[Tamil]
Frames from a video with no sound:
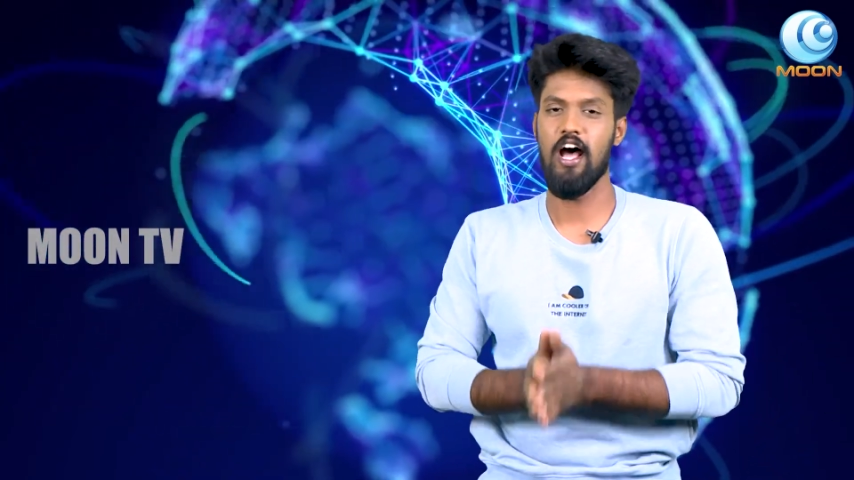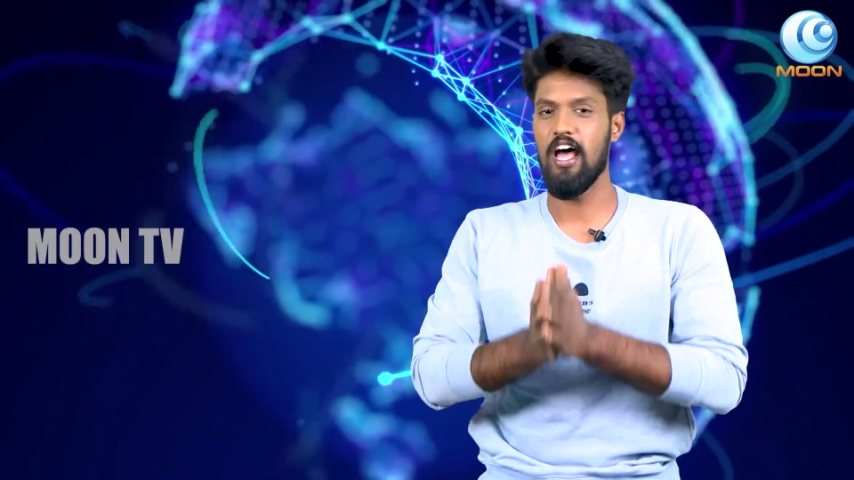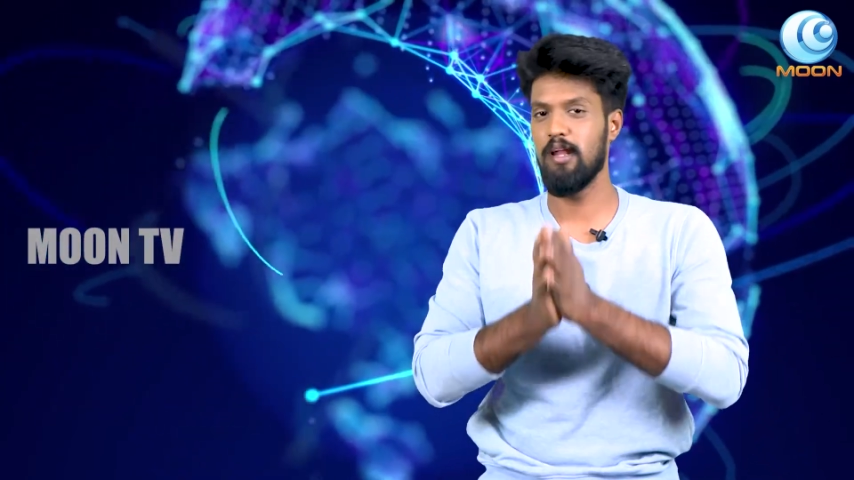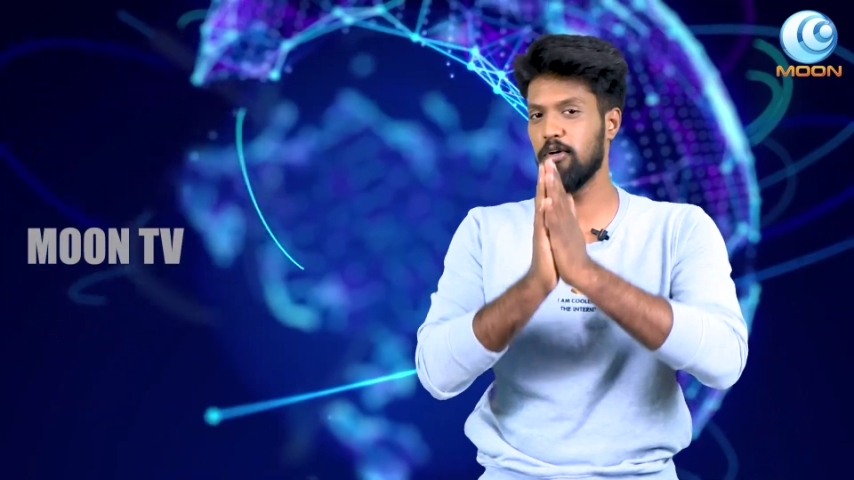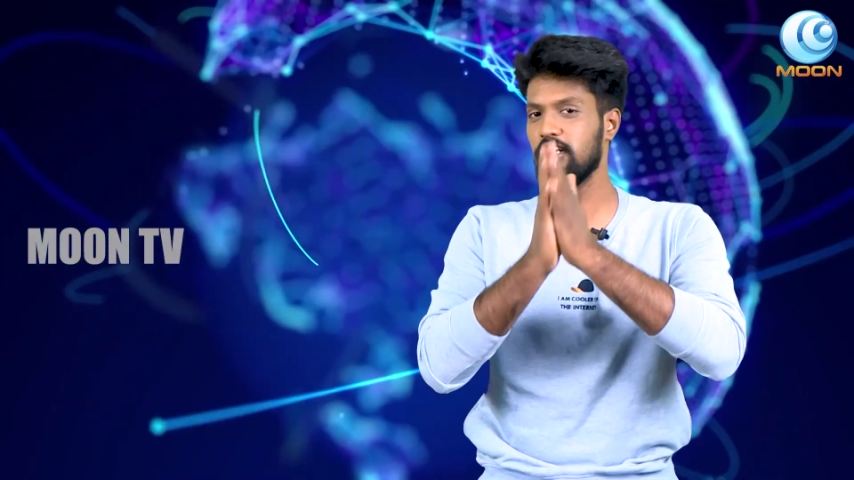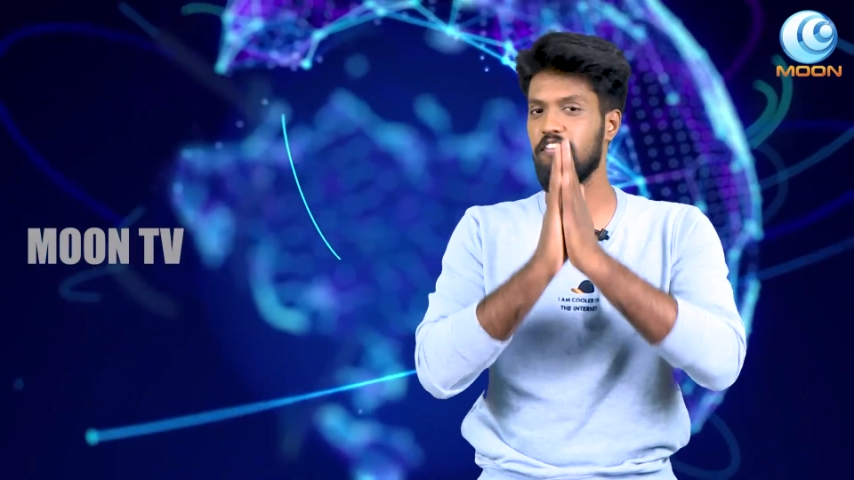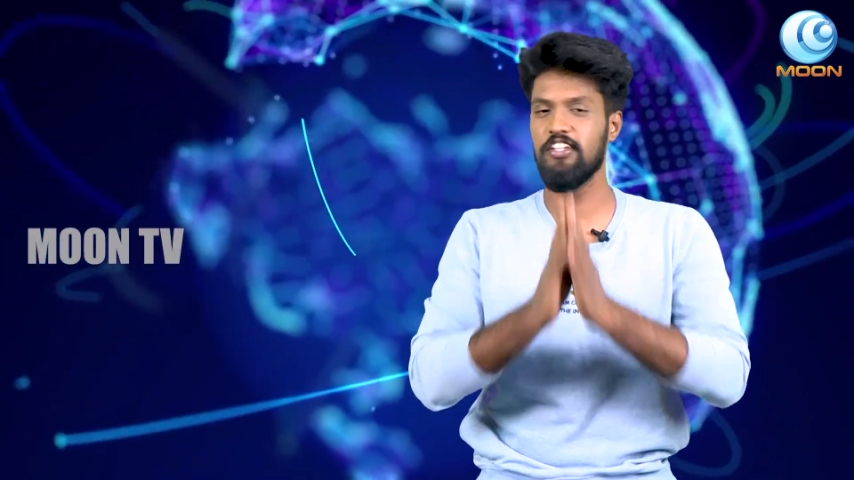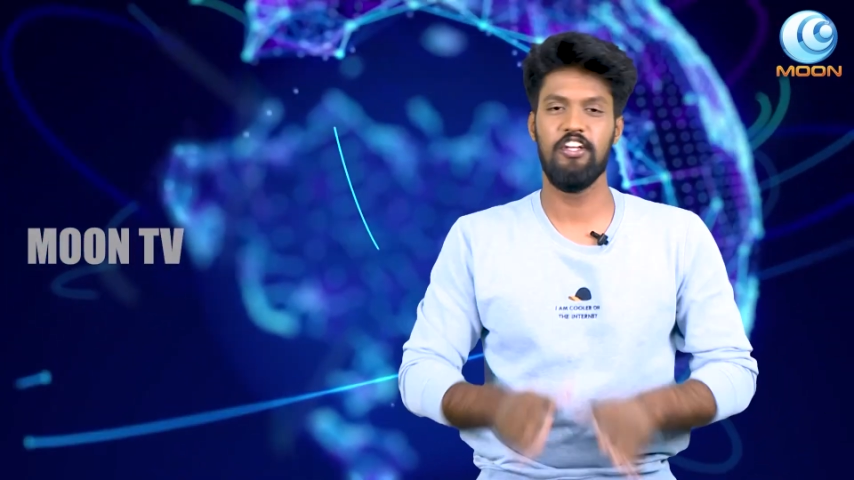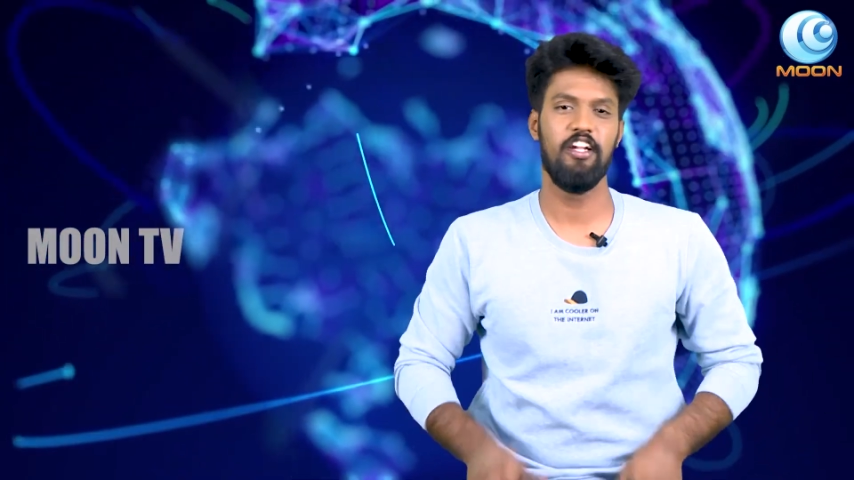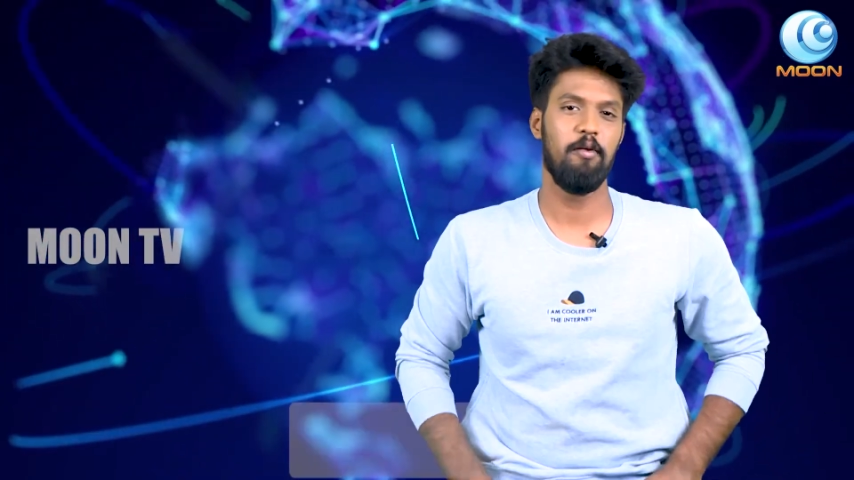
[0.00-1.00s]
அதில் முதல்
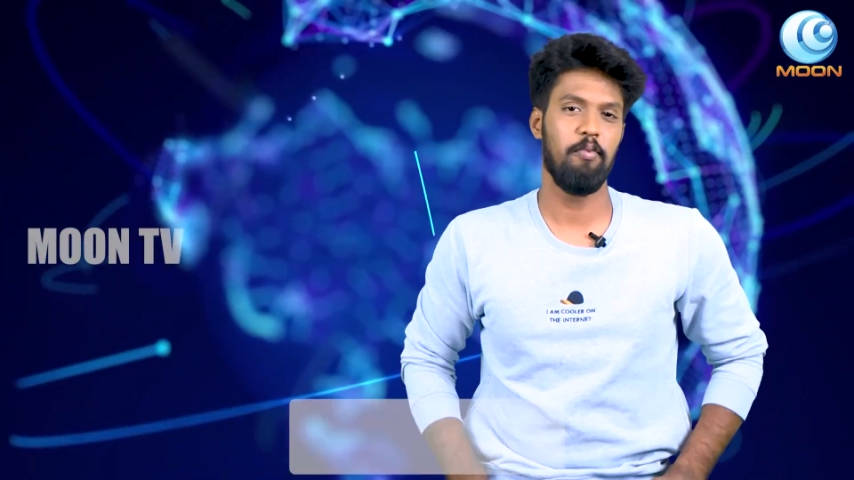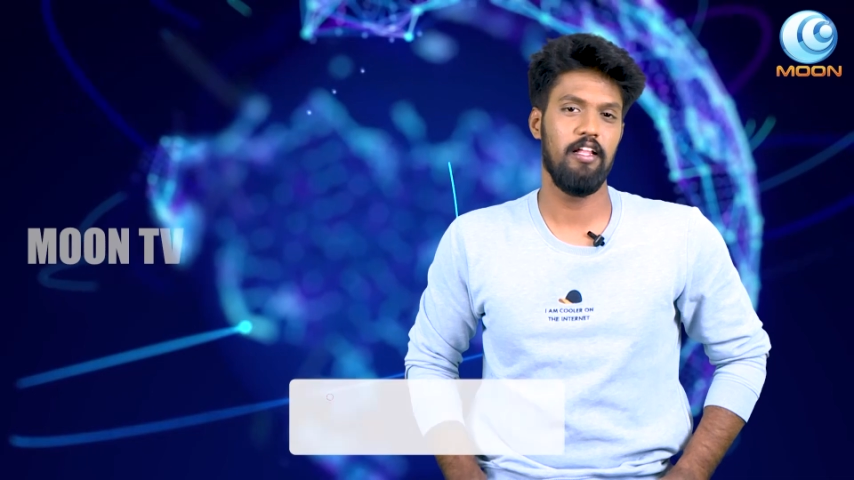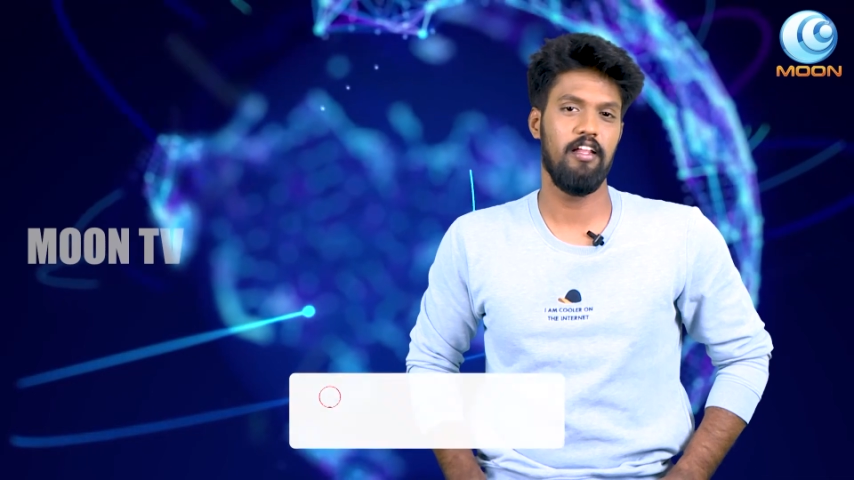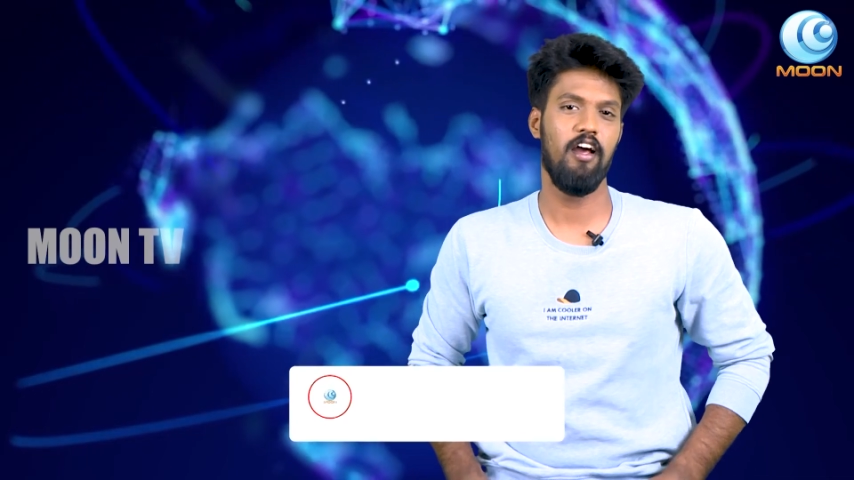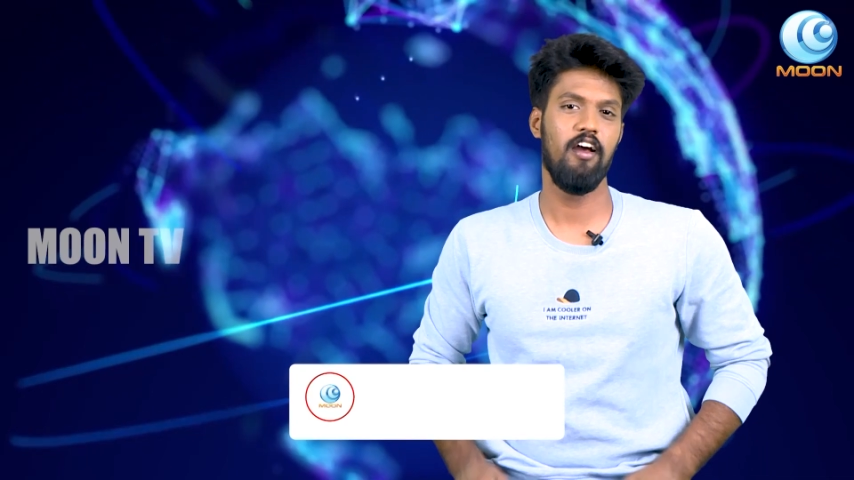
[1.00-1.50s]
விஷயம் என்னென்னு பார்த்தீங்கன்னா